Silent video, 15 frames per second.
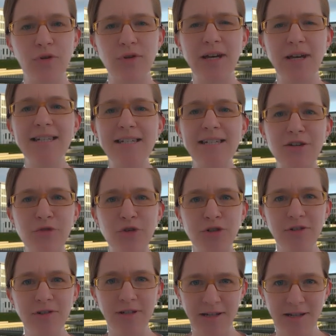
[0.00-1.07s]
Und einen
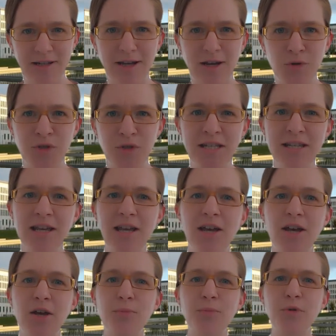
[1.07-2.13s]
davon, Accounting,
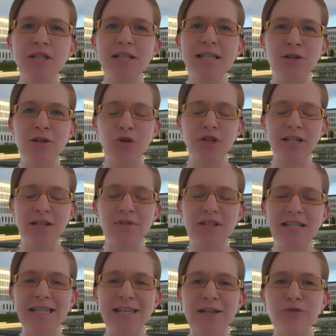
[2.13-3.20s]
möchte ich Ihnen heute
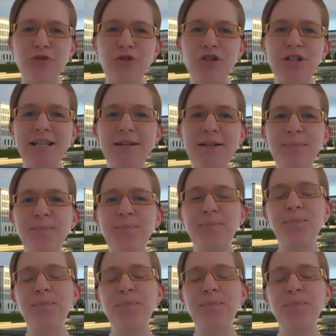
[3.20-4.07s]
etwas näher vorstellen.